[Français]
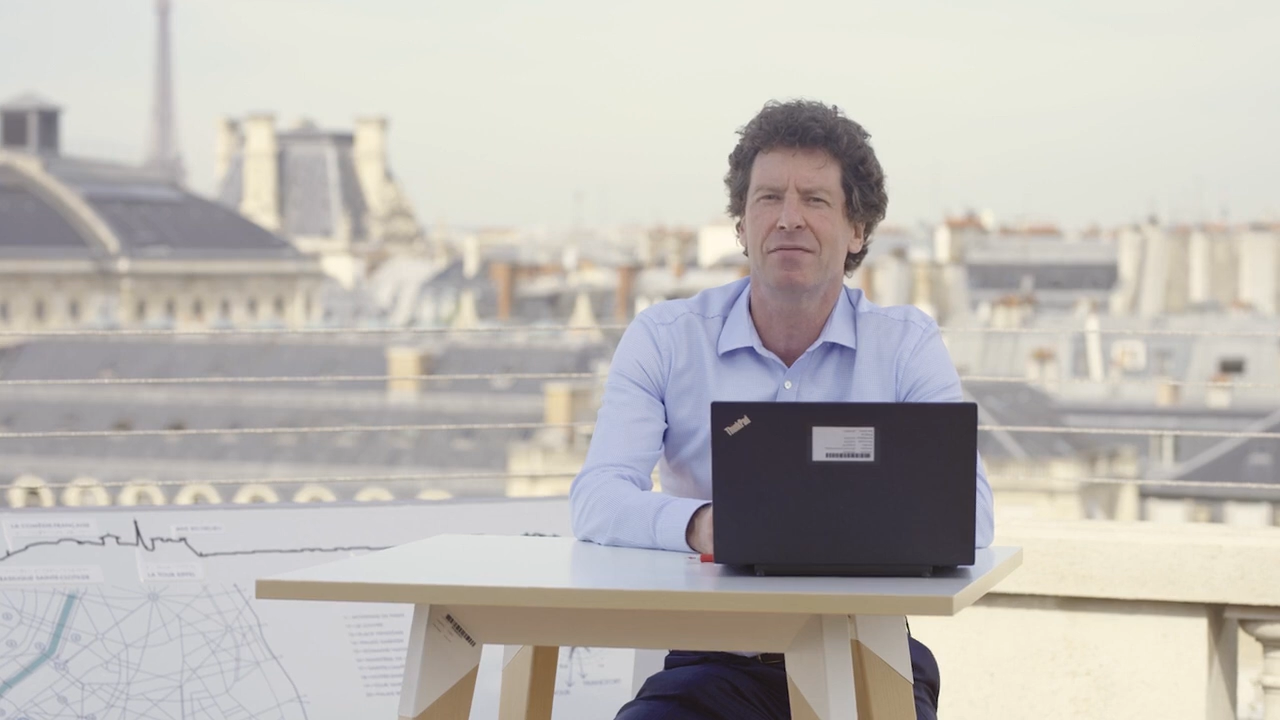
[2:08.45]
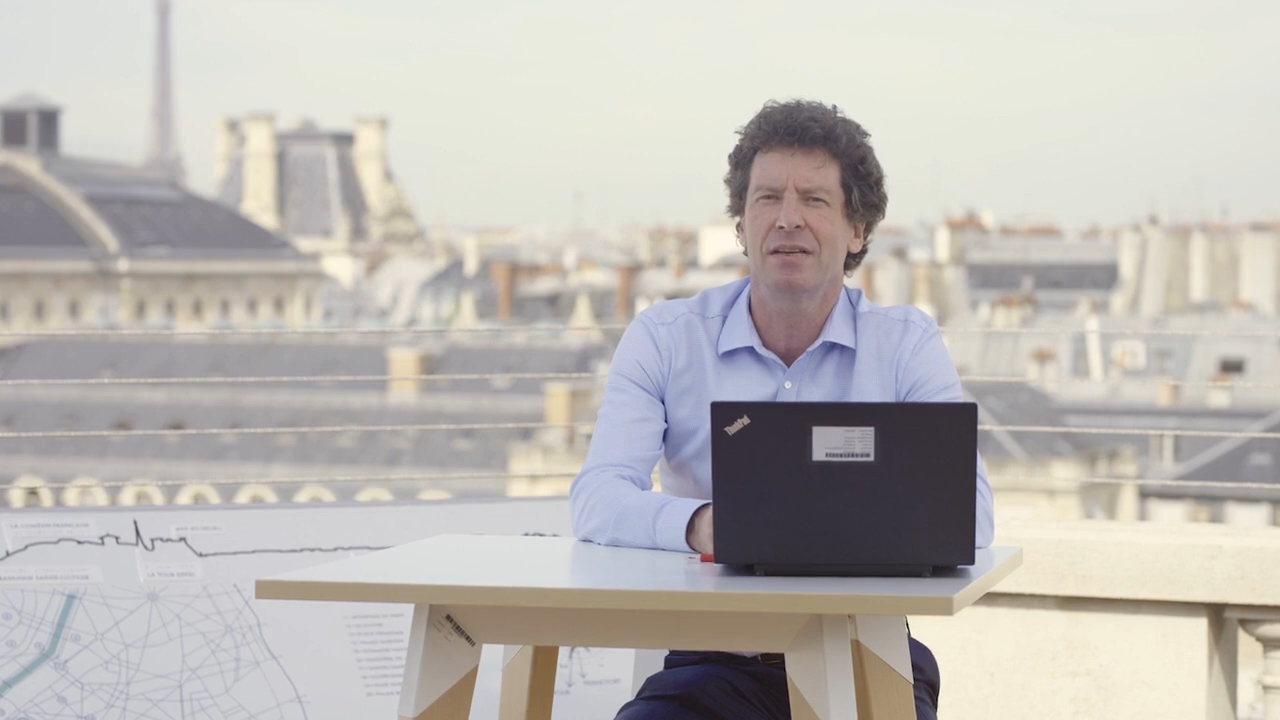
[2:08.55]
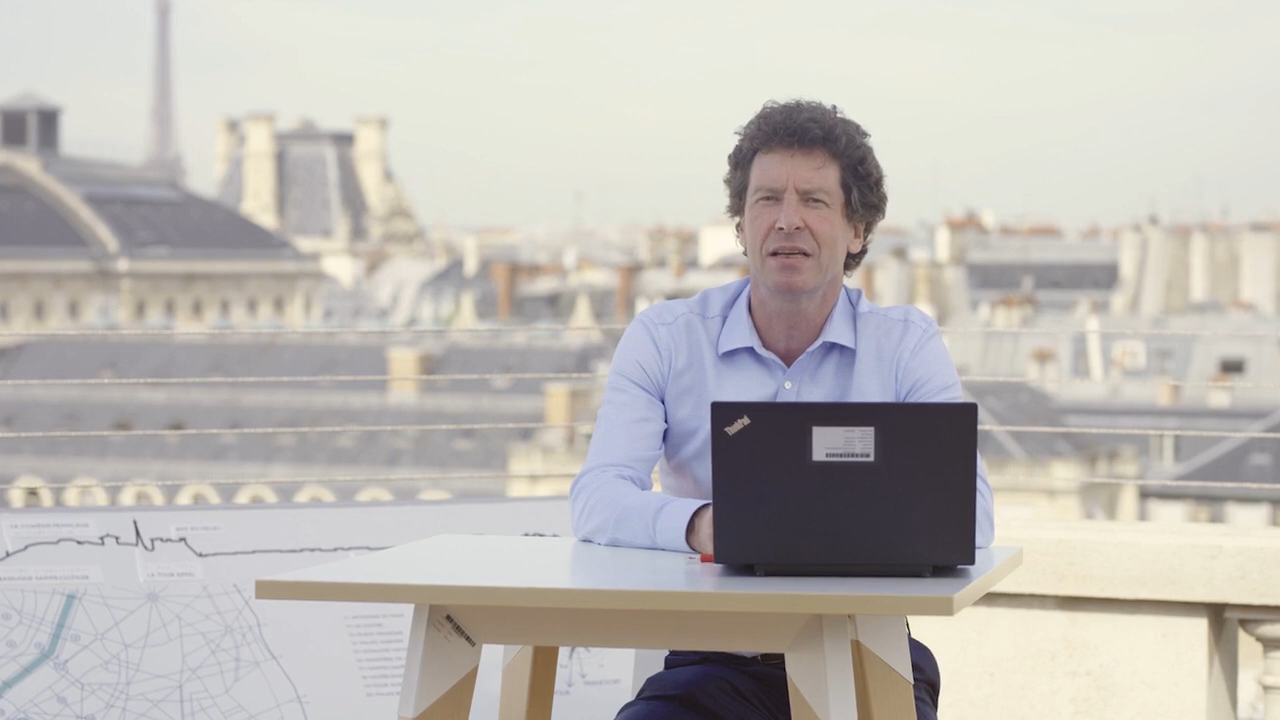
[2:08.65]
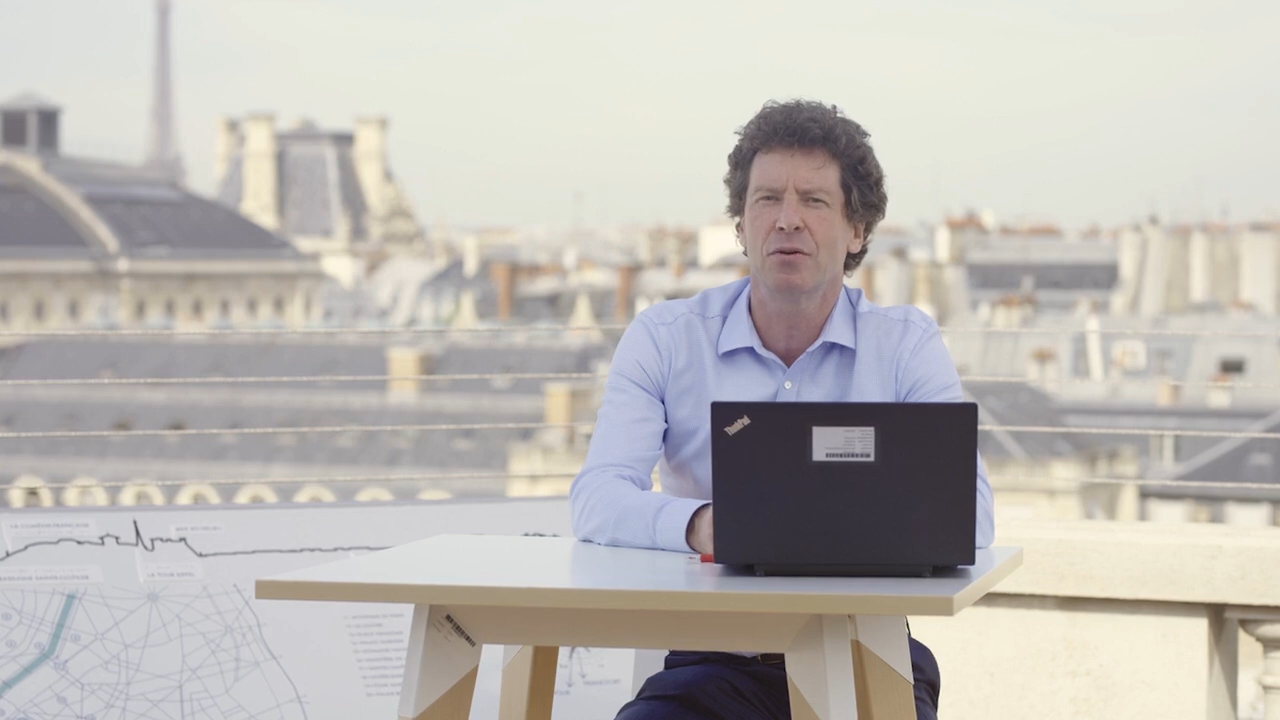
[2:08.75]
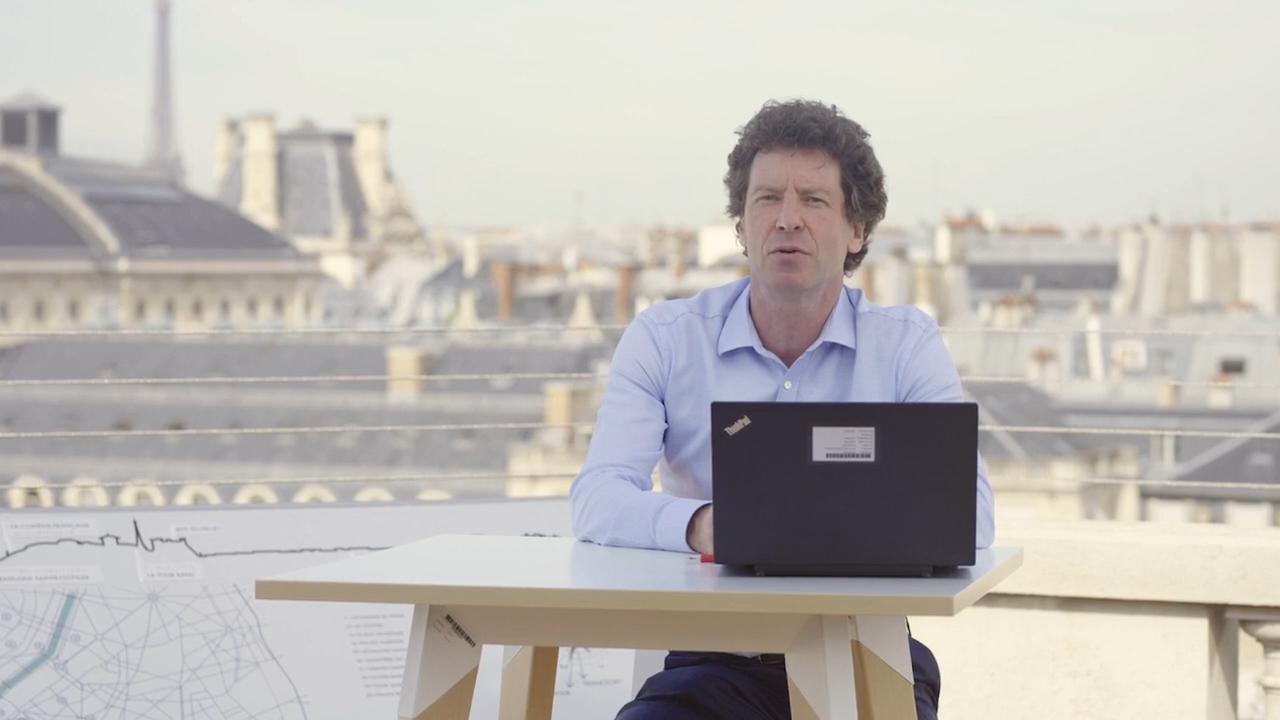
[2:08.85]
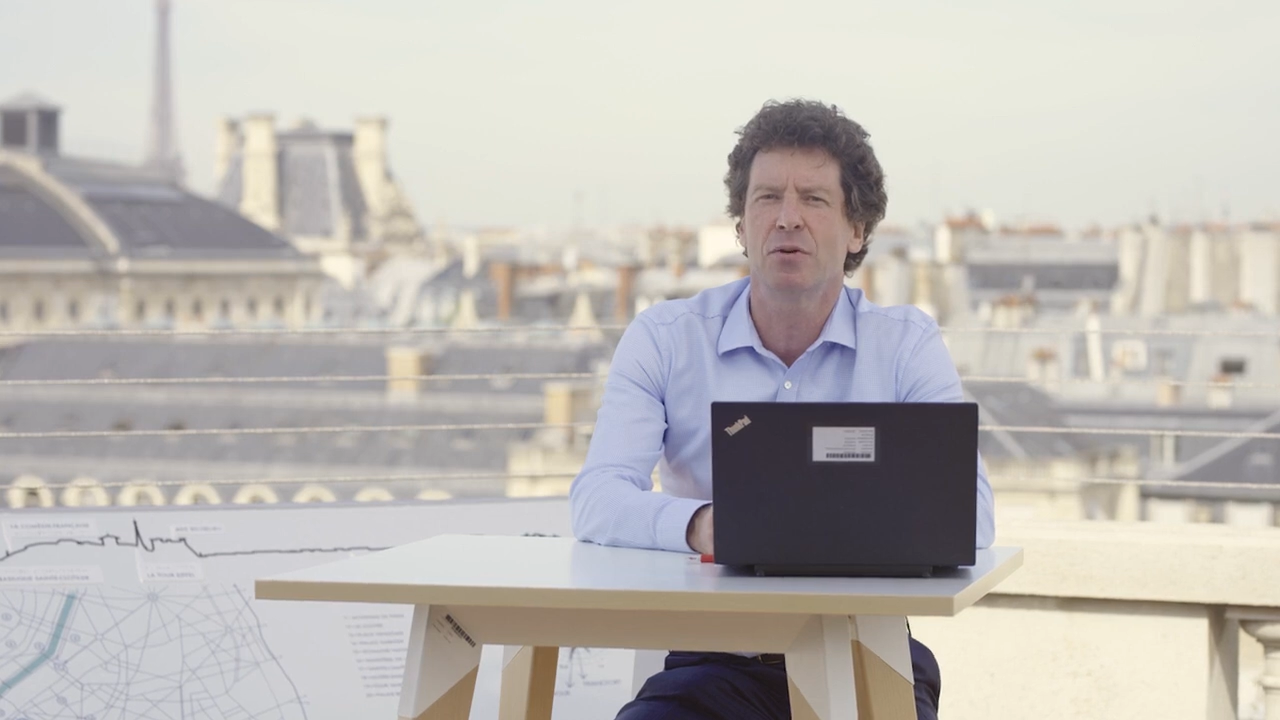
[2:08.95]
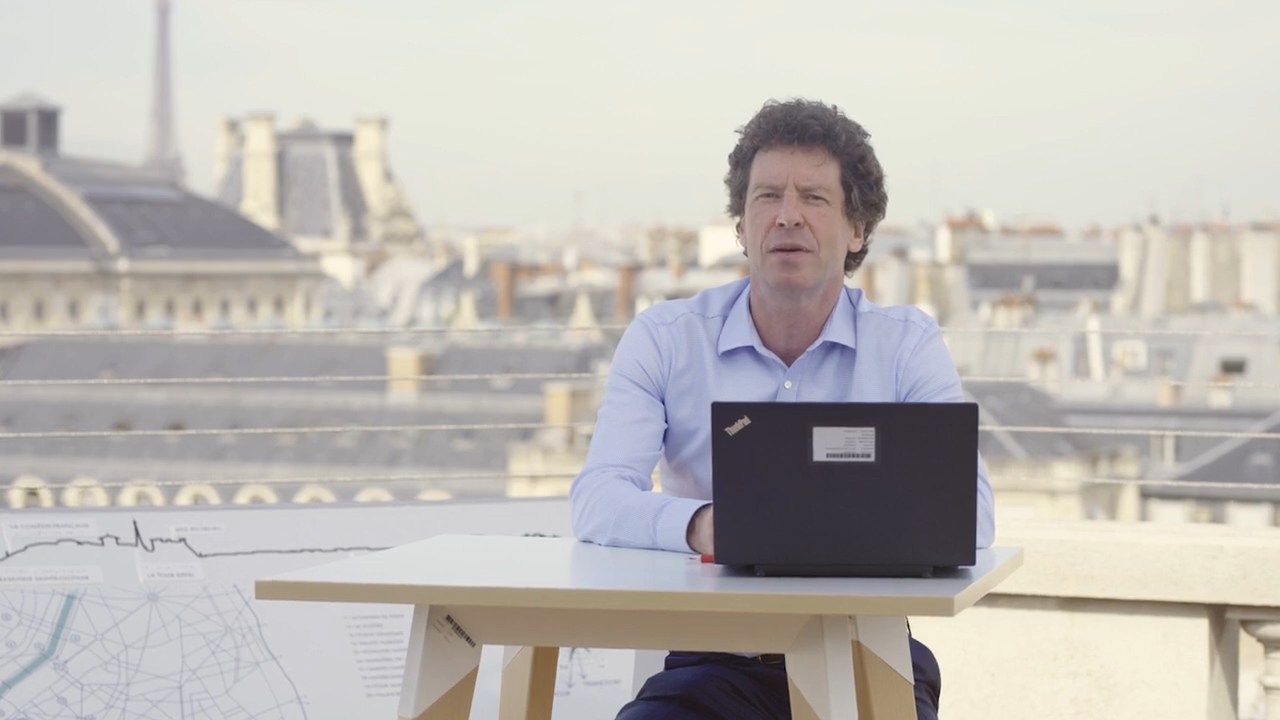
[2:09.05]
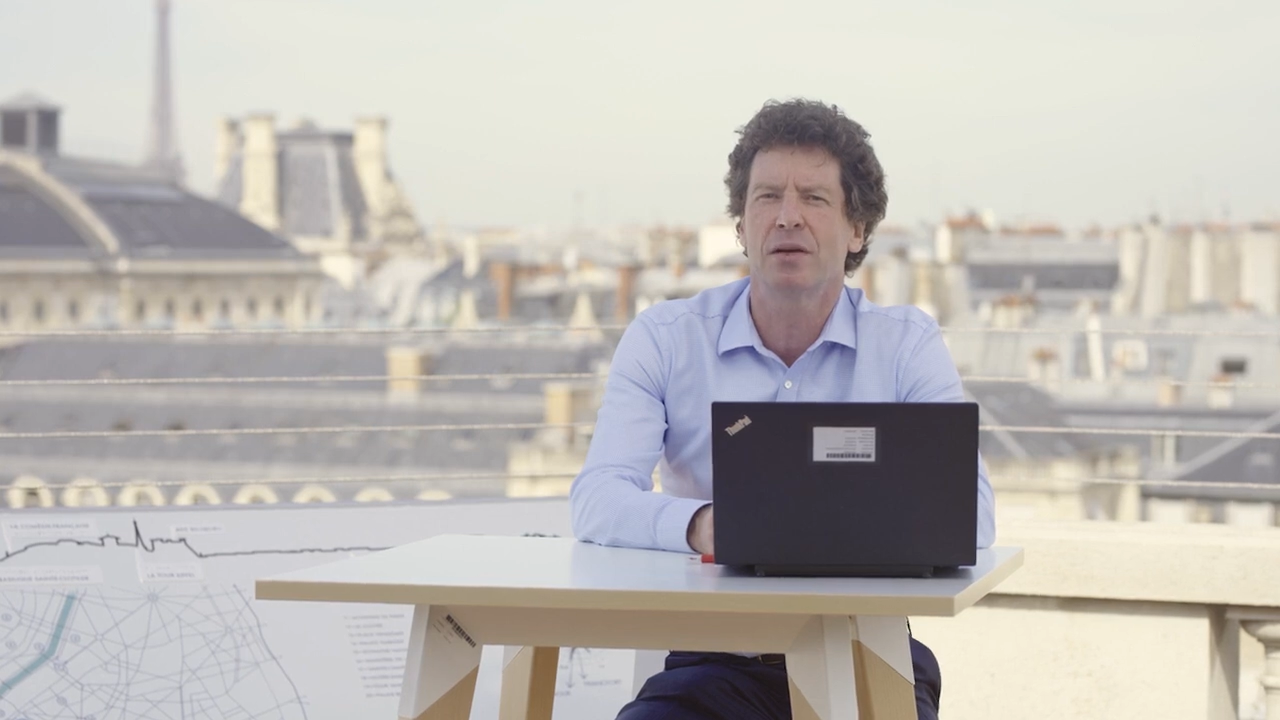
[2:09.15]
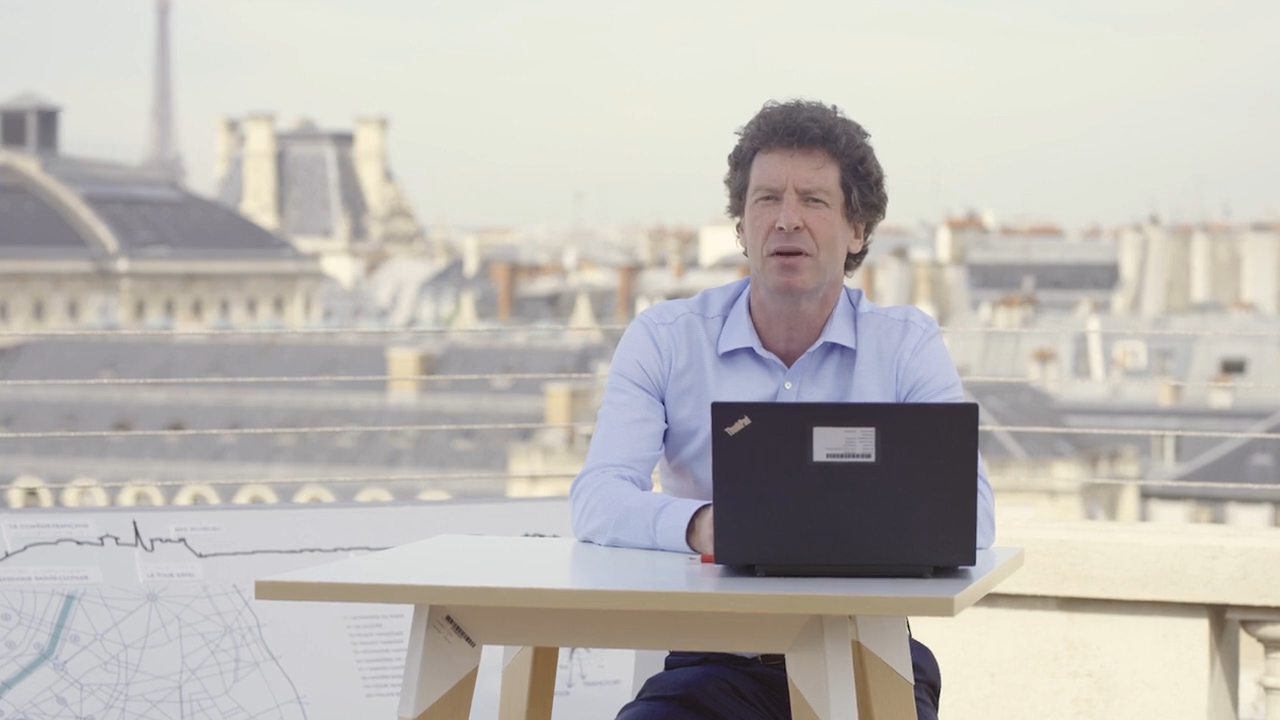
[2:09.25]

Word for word: vidéo de mes